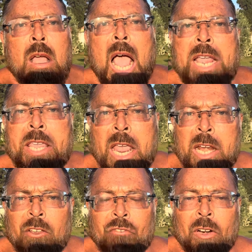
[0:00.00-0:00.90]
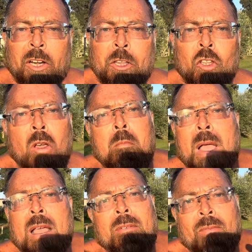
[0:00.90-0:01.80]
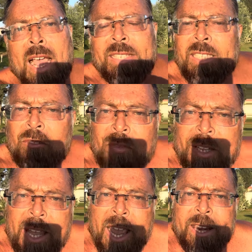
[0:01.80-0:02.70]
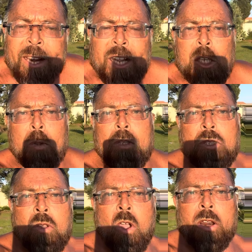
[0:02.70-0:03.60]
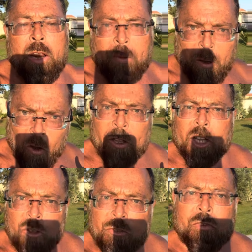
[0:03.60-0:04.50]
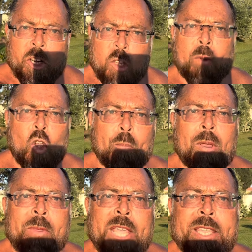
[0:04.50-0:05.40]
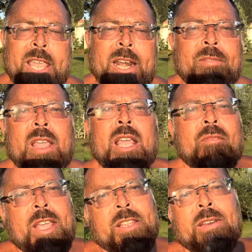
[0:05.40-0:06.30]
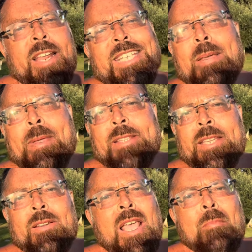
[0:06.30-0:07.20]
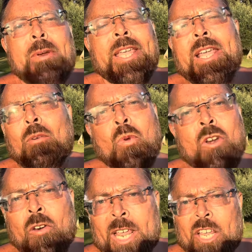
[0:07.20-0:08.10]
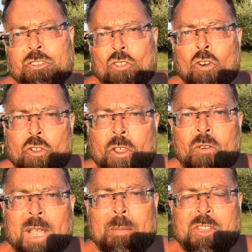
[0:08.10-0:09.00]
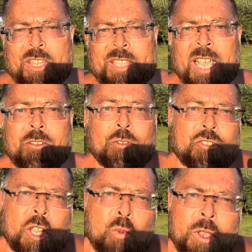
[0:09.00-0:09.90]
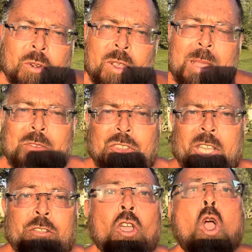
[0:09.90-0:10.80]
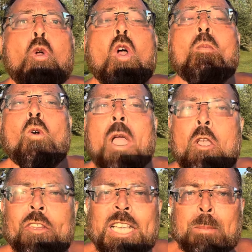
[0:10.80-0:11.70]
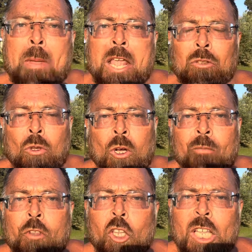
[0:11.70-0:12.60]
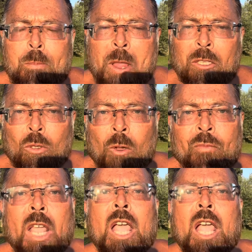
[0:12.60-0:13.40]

Agnelli ha fallito, ma vatti a vedere la situazione. Perché adesso ha fallito per colpa mia Agnelli, vedi, lascia perdere, perché qui non è che ci sono io che non capisci di calcio, sei tu che non capisci di calcio. Comunque io ti aspetto, io ti aspetto.